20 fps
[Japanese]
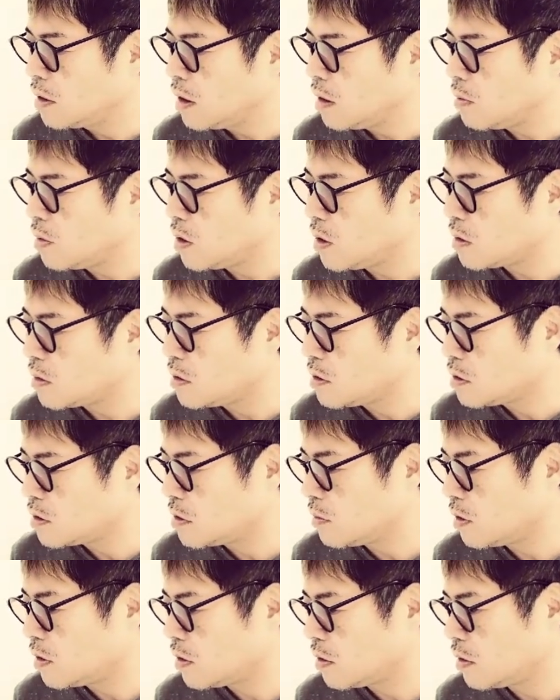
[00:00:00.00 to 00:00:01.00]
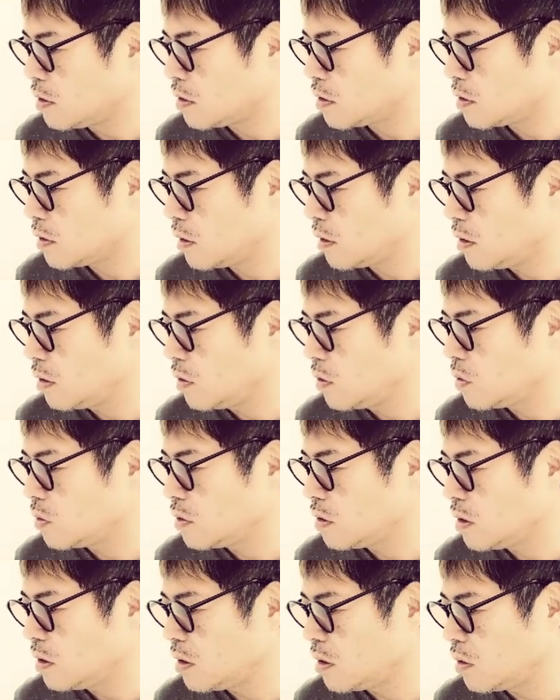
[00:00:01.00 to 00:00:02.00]
でまあ一番最
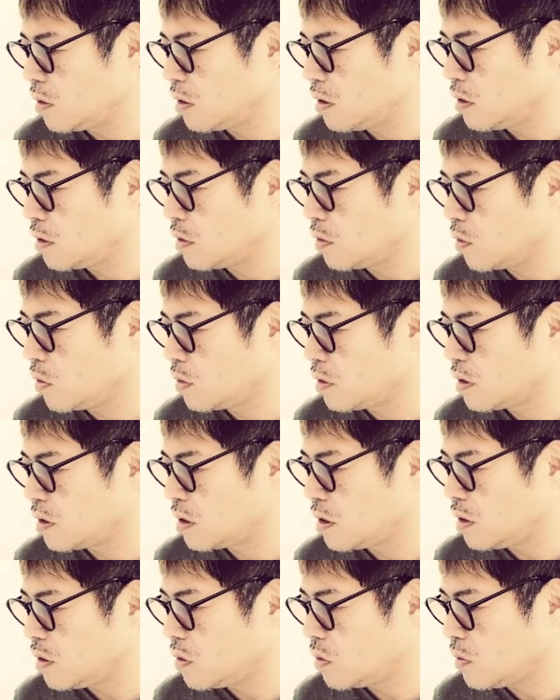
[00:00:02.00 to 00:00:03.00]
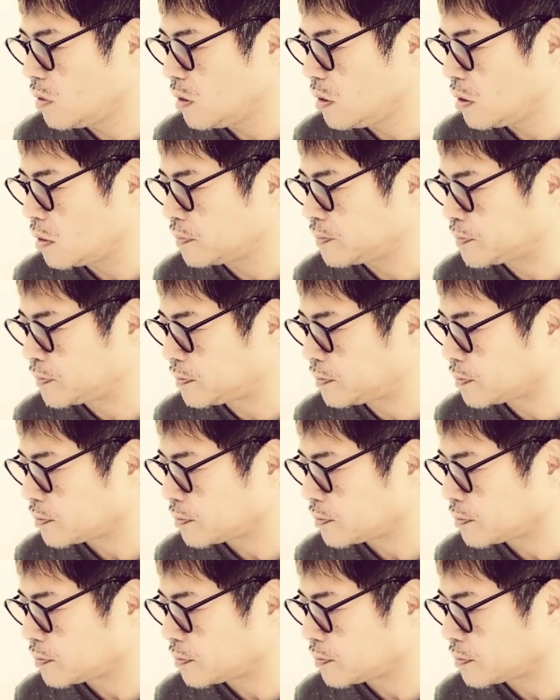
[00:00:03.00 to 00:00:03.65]
後に大きいのは